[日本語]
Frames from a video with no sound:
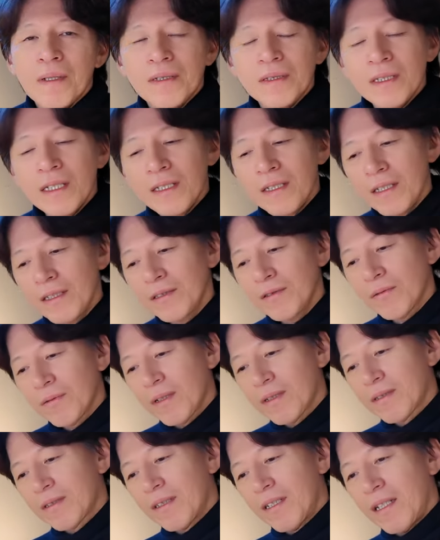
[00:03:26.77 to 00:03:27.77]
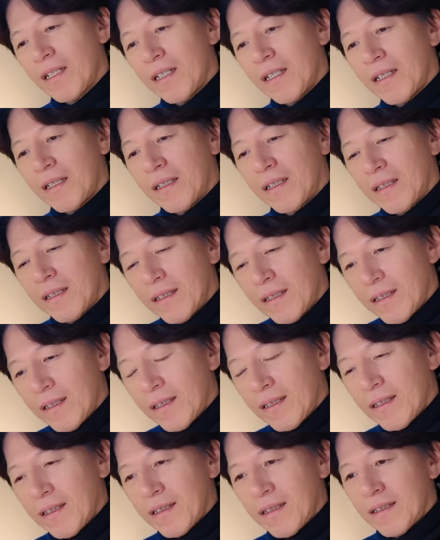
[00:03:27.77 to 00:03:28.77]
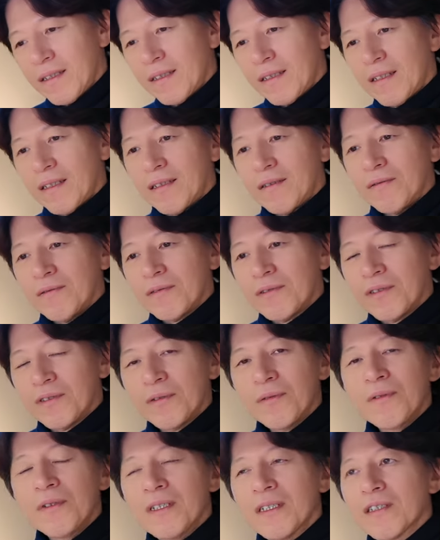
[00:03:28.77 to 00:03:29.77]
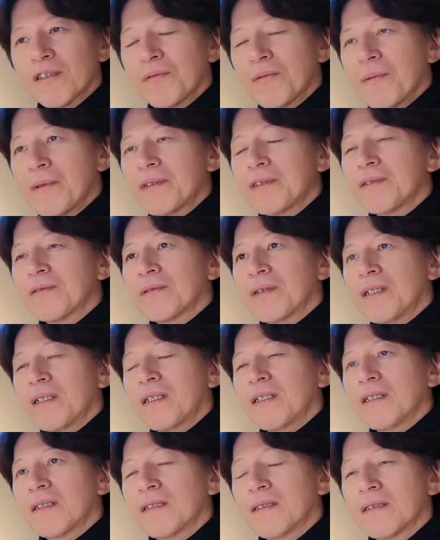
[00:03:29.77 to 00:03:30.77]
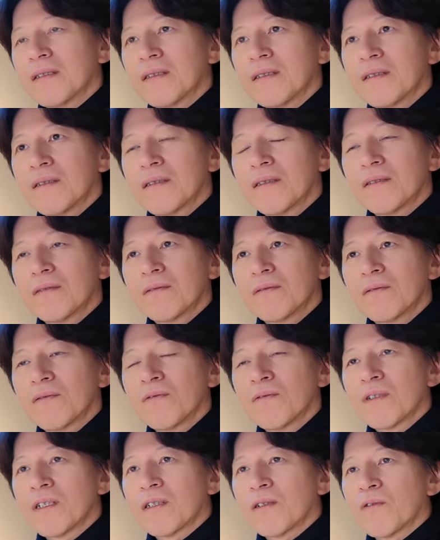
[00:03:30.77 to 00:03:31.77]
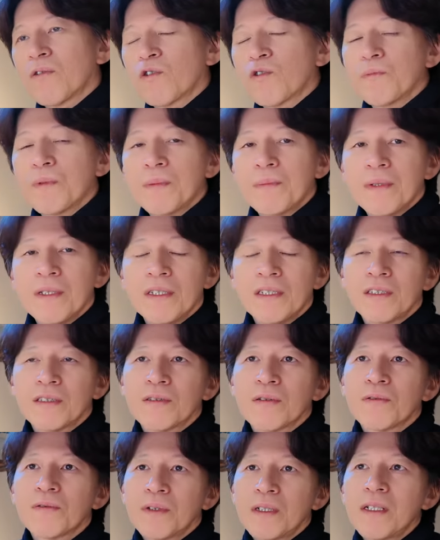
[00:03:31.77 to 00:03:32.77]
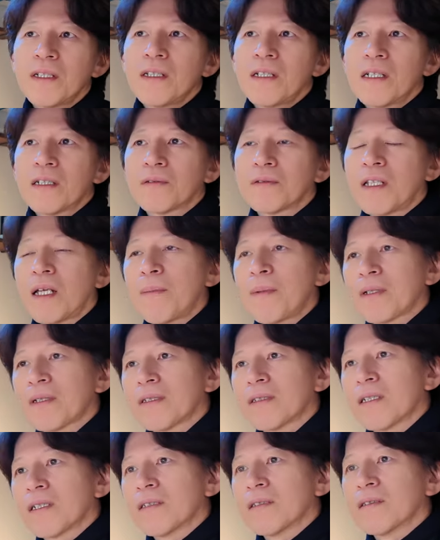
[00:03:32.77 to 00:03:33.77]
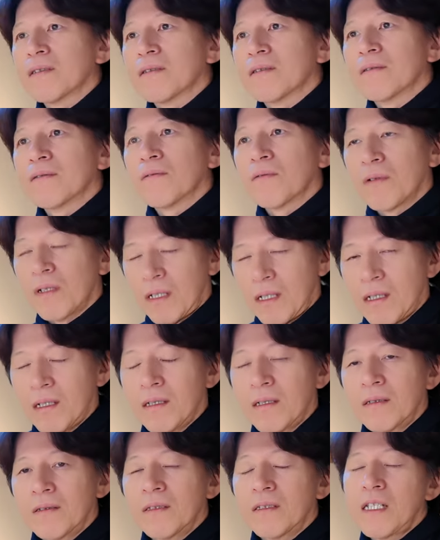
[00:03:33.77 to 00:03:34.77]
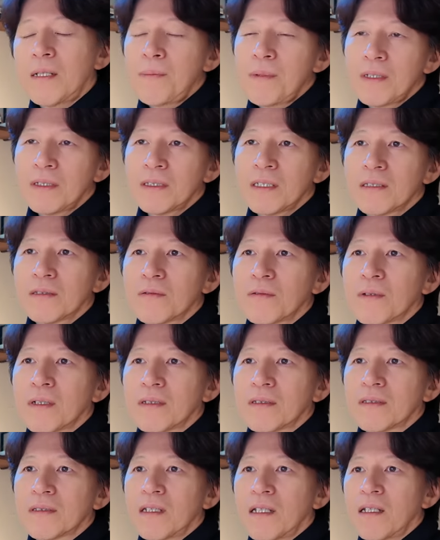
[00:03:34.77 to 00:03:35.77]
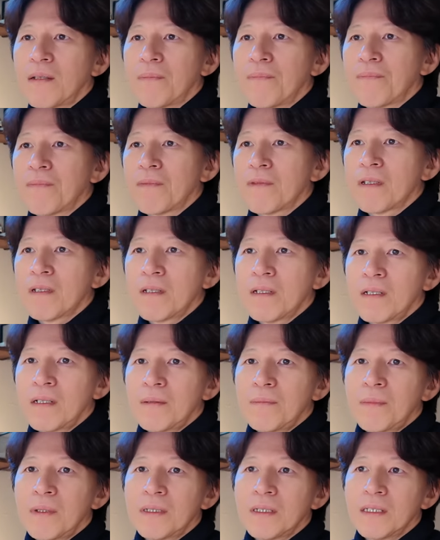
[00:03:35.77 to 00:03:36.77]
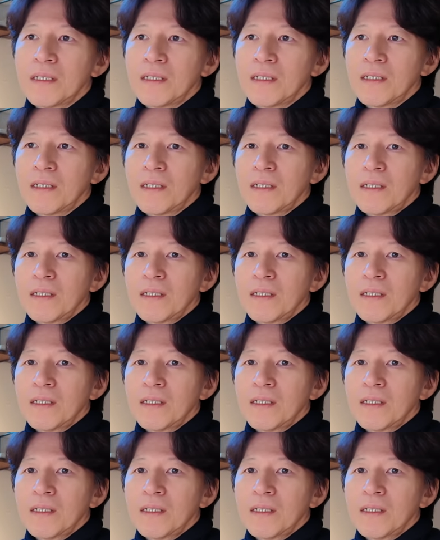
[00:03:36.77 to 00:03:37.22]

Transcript: SNS とかってあのすごいなと思いますよね。あの今回の国民民主党のねあの玉木さんとか玉木さんとかってやっぱり、